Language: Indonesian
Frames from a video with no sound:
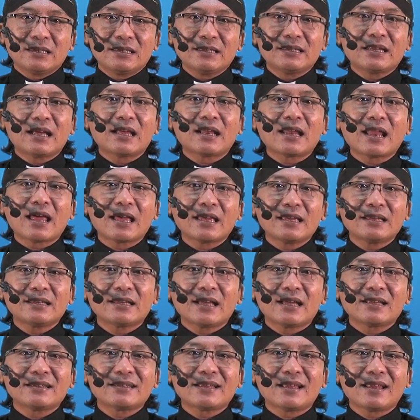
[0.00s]
Tidak lain
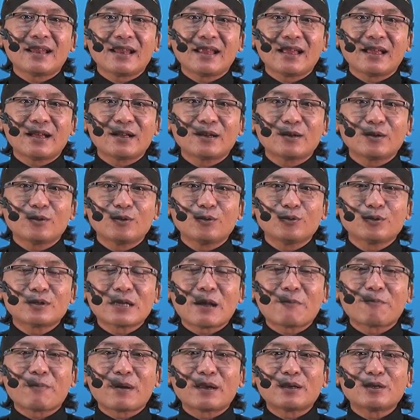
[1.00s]
adalah
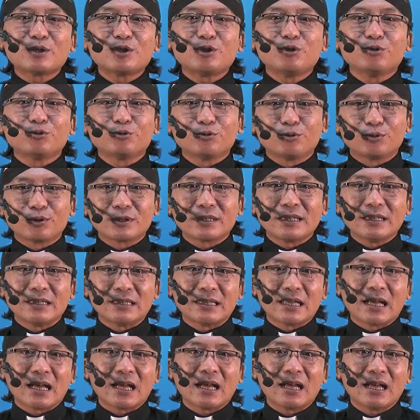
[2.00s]
ucapan syukur
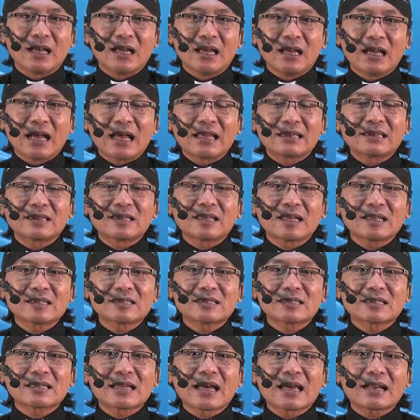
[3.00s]
kita
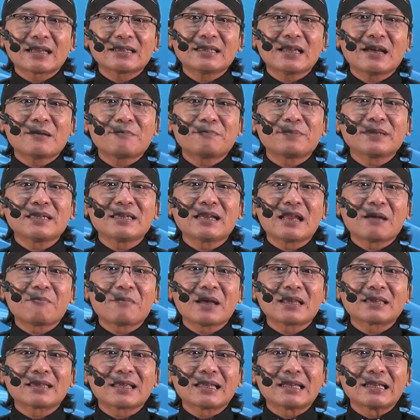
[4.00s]
atas karya
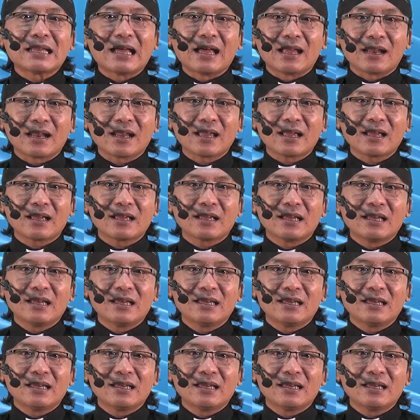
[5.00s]
penyelamatan Allah